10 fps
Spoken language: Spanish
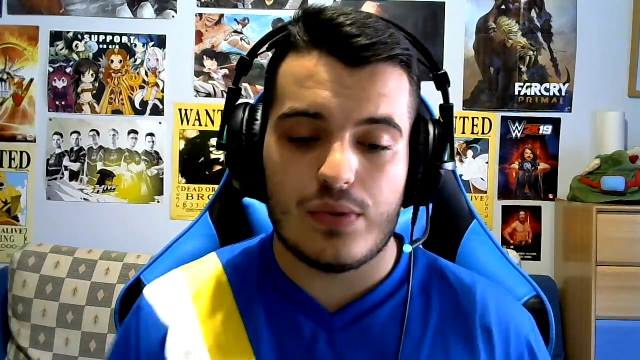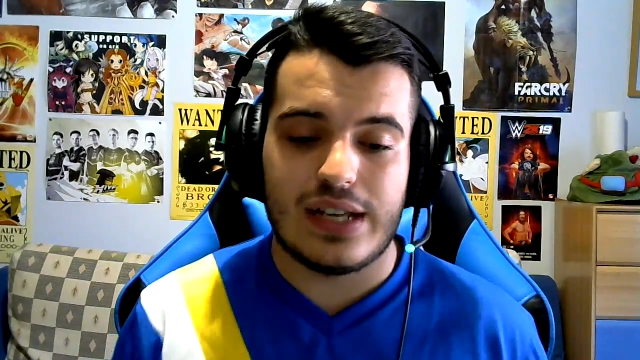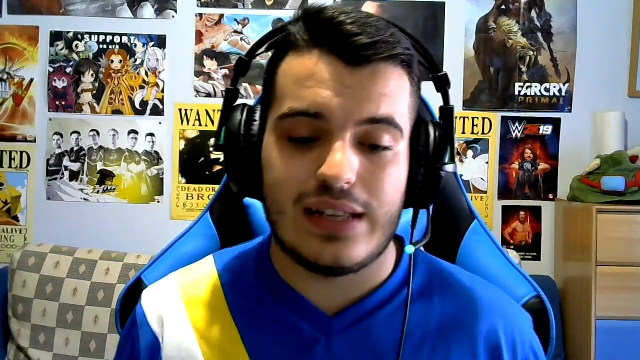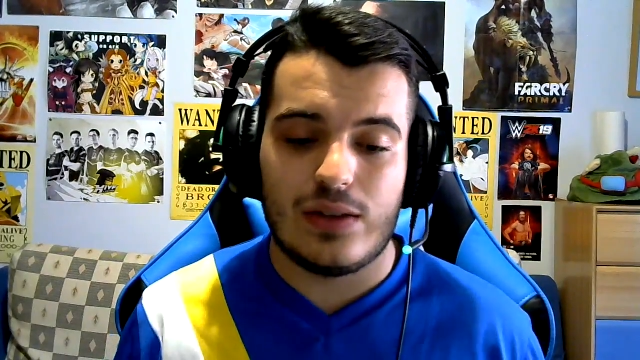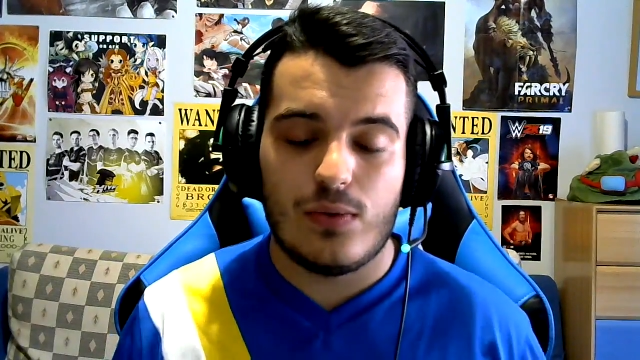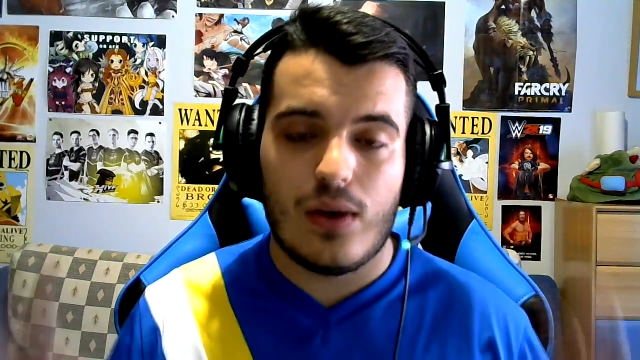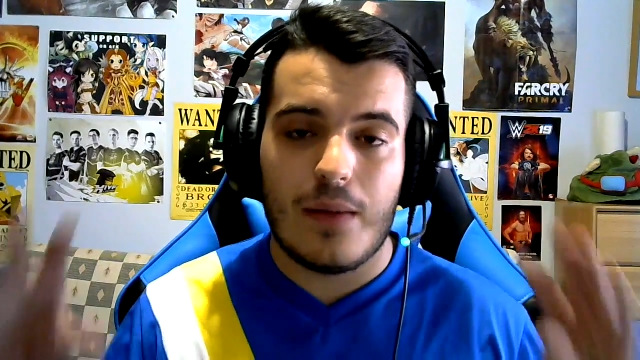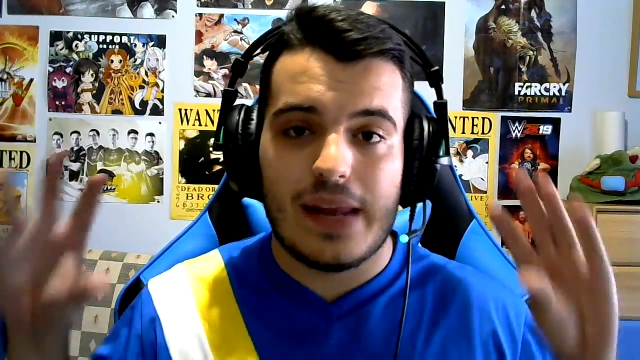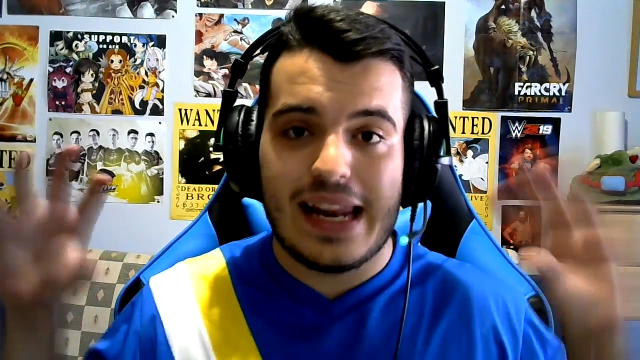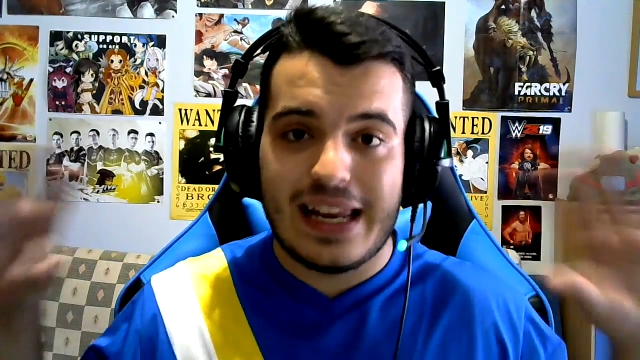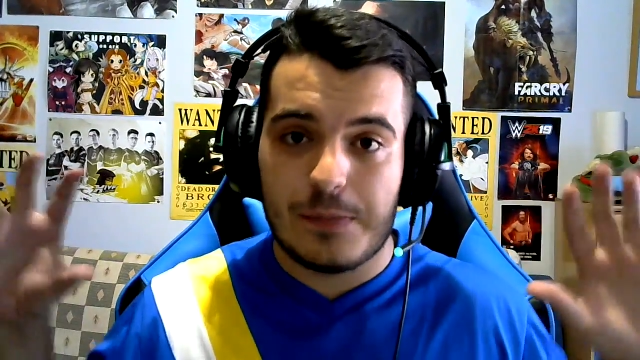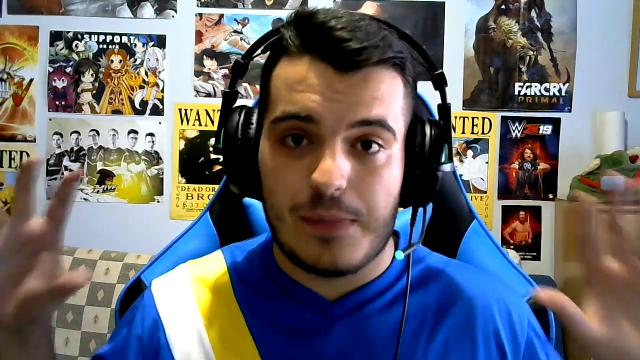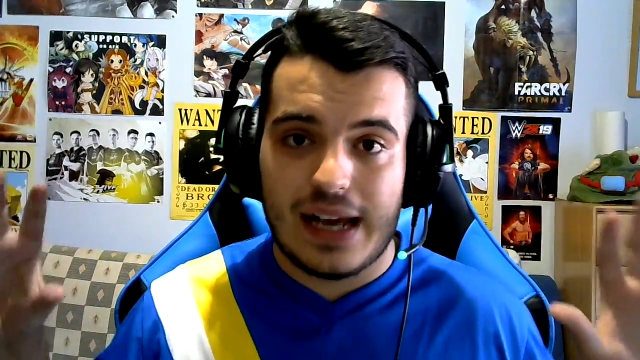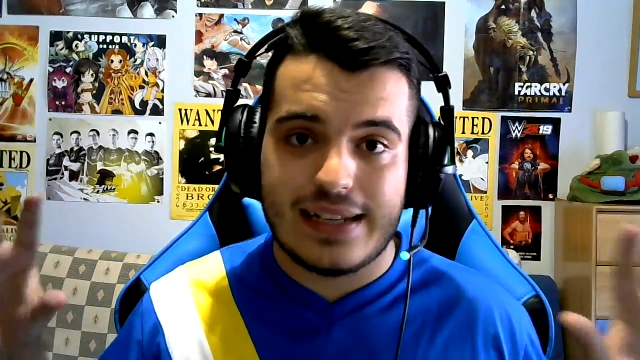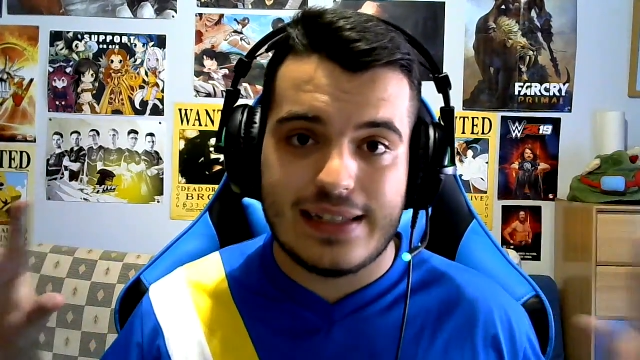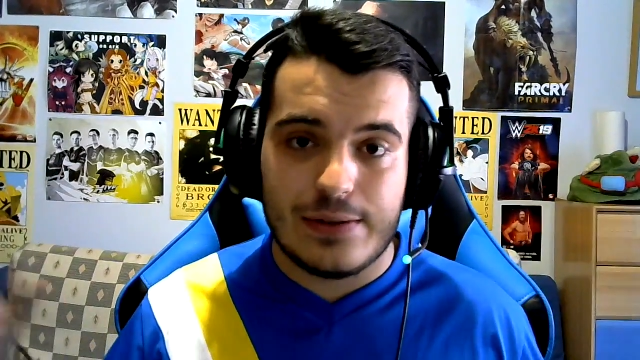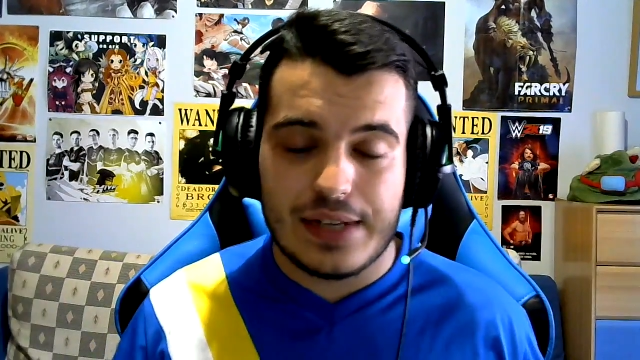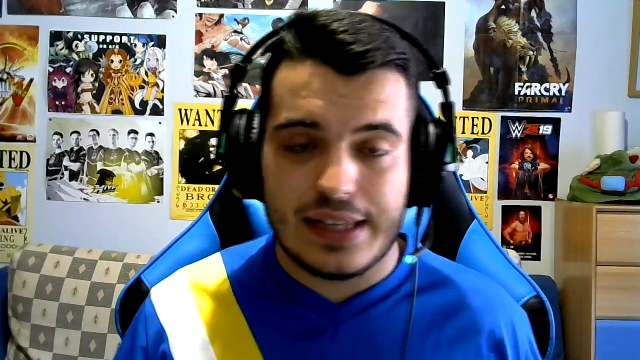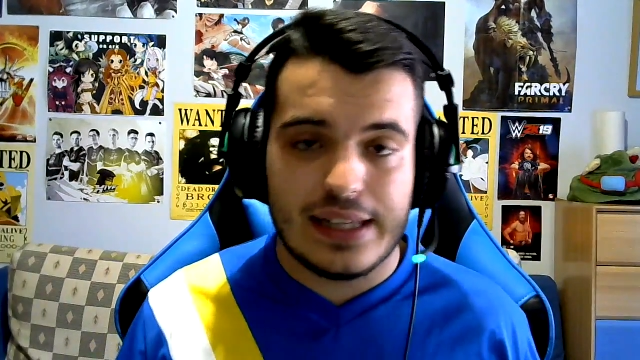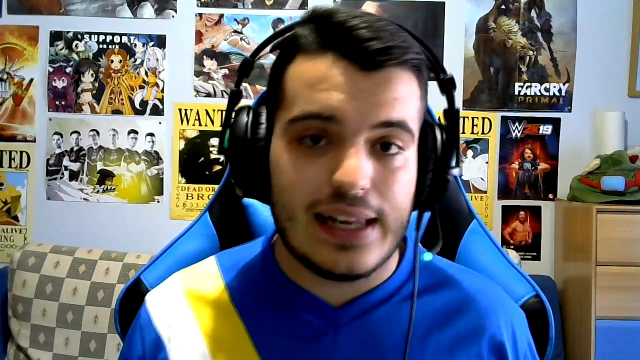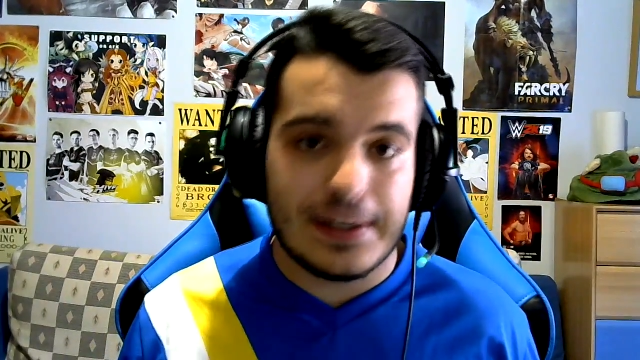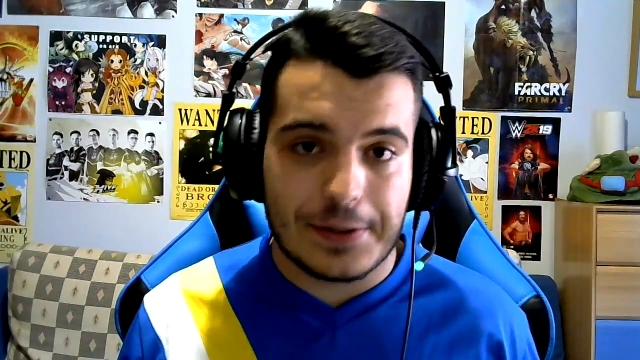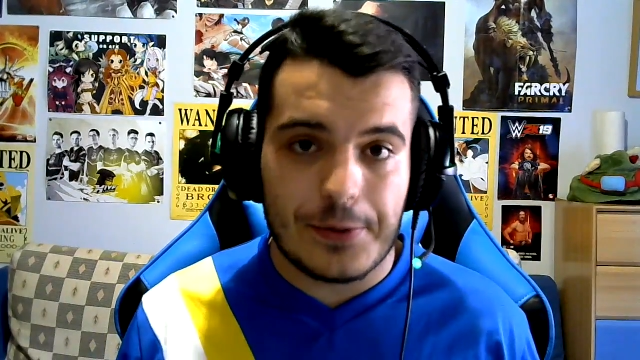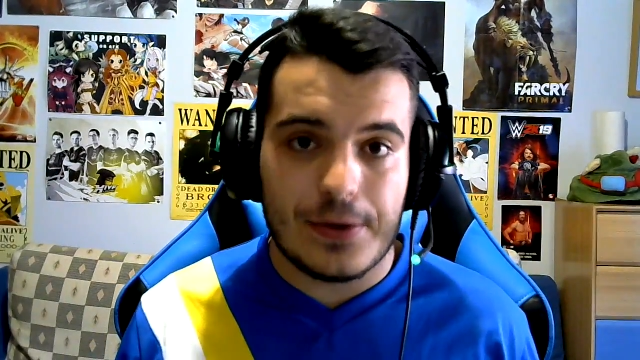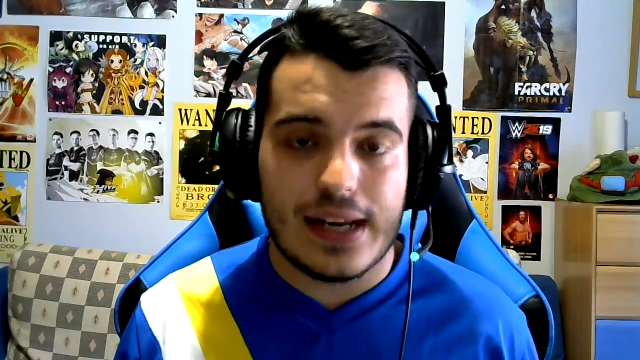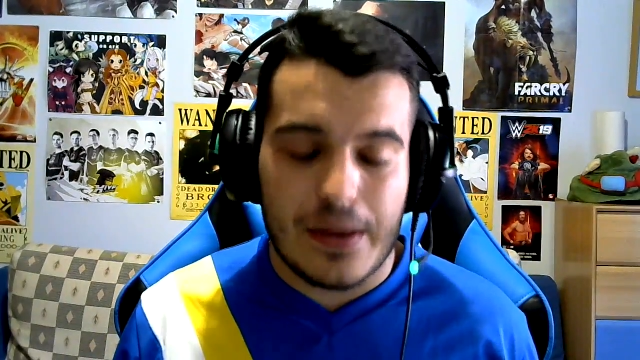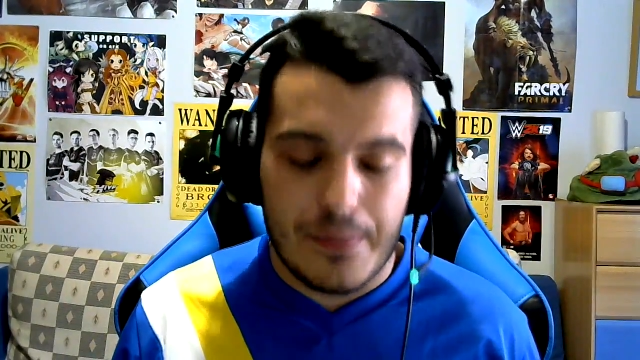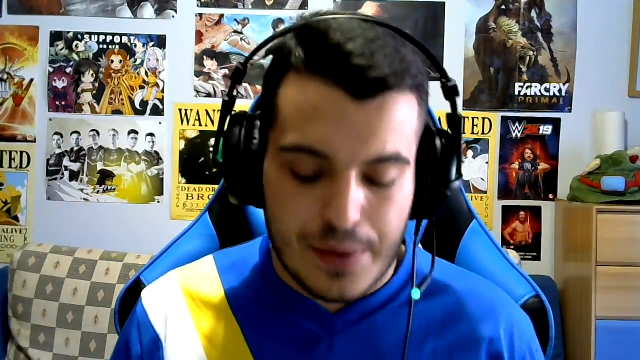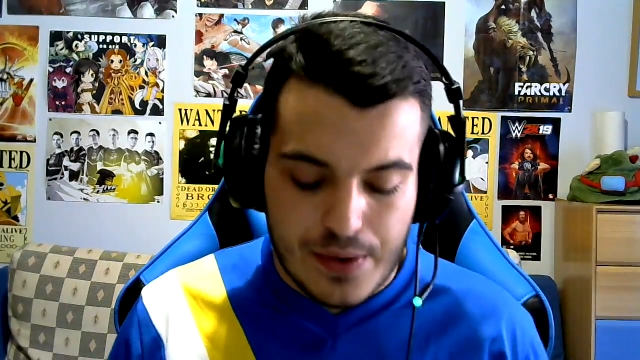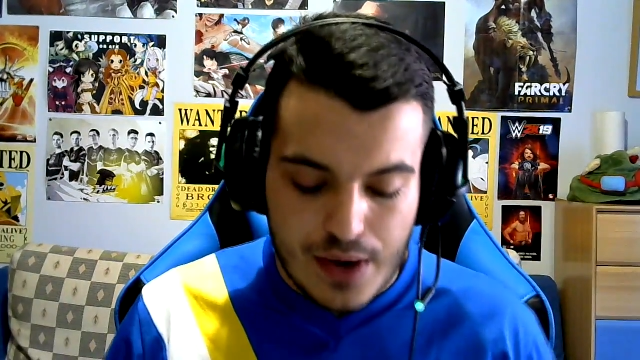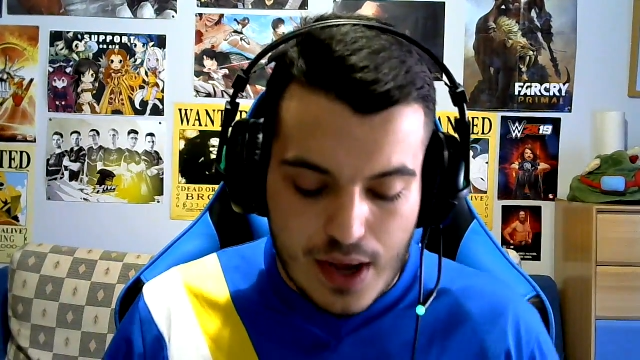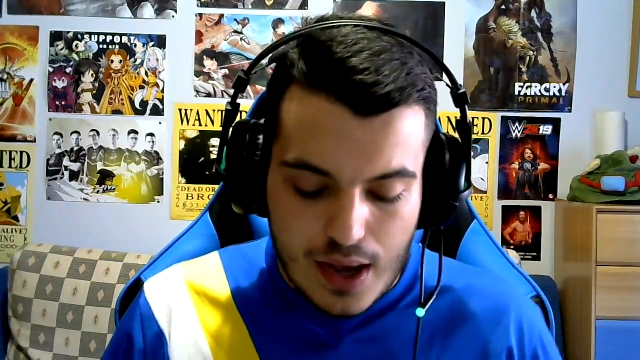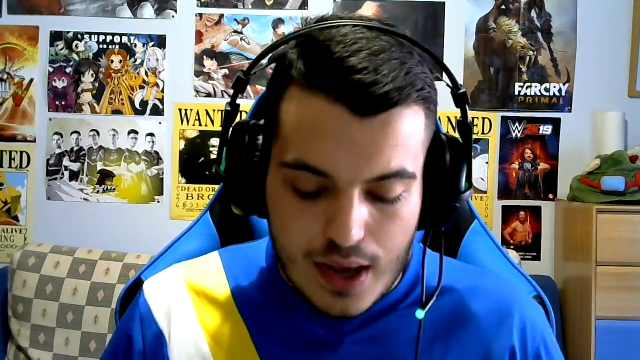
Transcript: pues el título cambiará las placas de los laterales con el campeón